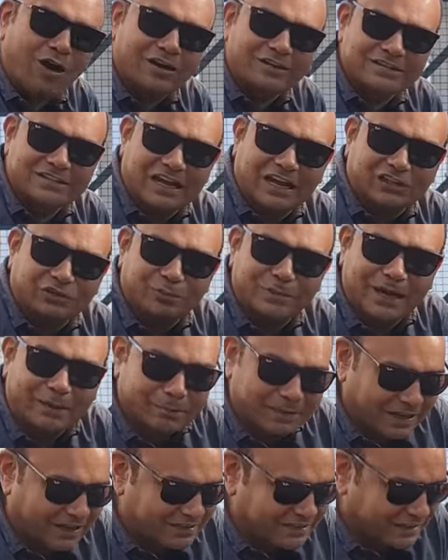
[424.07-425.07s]
और साथ में
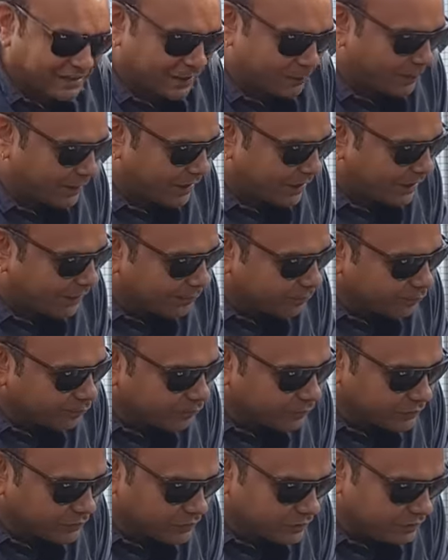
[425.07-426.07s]
आप क्या सिखा पा रहे
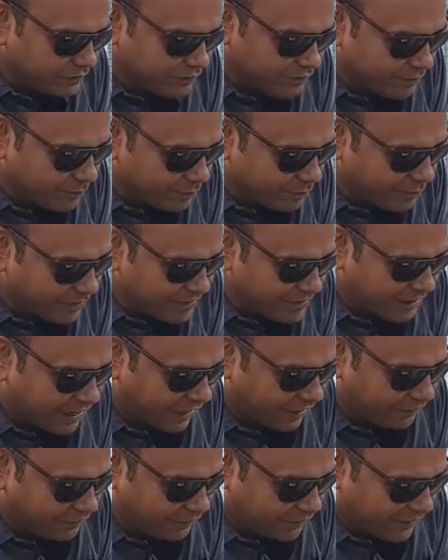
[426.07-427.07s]
हैं बडी
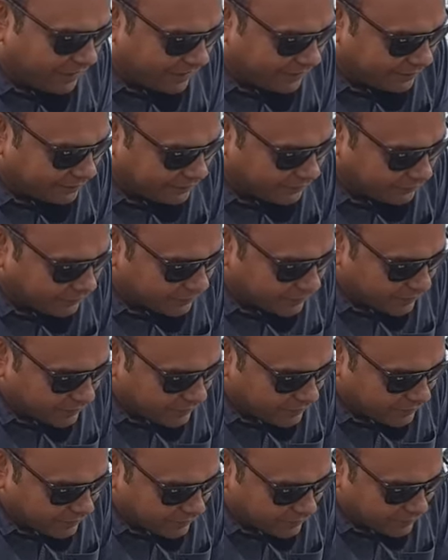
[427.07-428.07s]
हाई फाई
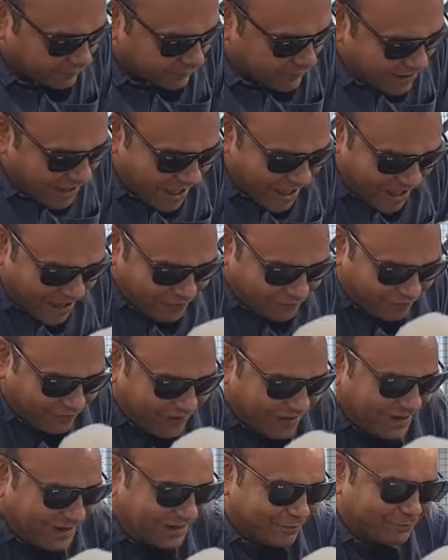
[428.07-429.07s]
हाई
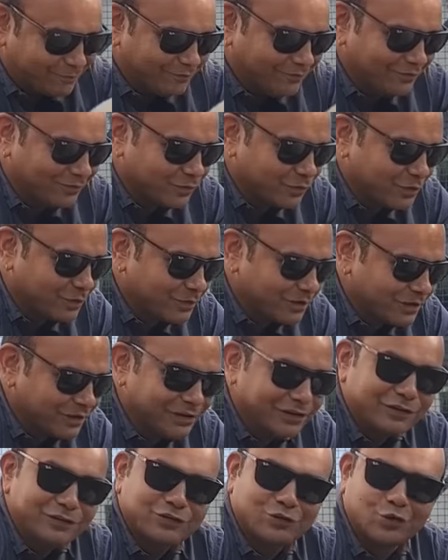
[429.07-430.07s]
फाई
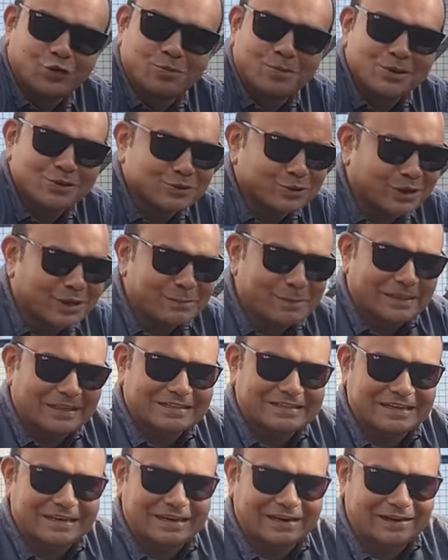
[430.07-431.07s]
शुरू में उसको नहीं पता
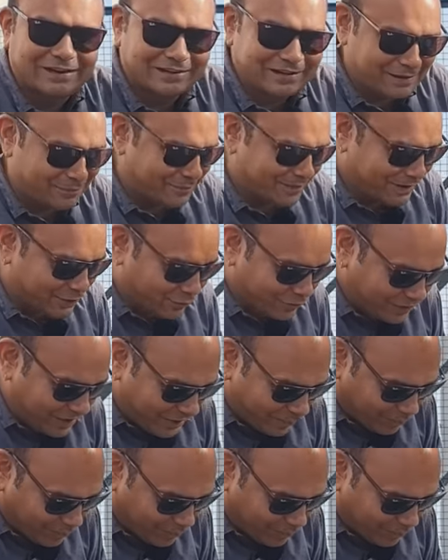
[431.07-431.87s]
चलेगा कि मेरे को क्या